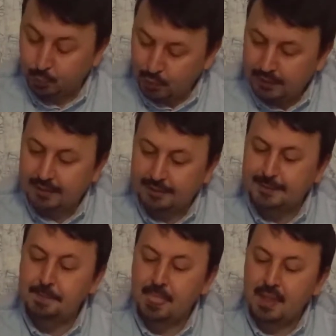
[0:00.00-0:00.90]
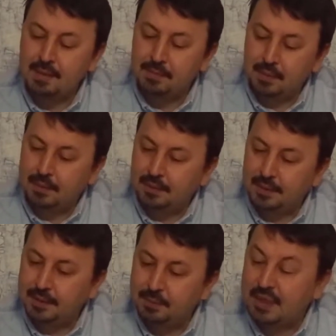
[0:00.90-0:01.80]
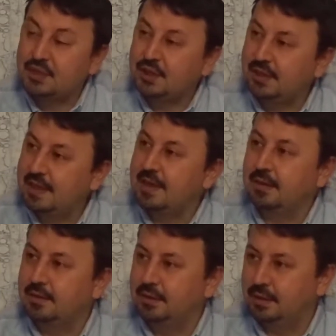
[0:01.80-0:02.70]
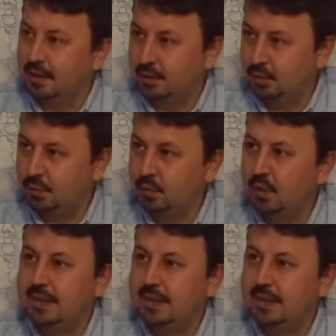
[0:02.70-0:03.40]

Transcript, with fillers: boyları e, parçalayarak dağıtıyor.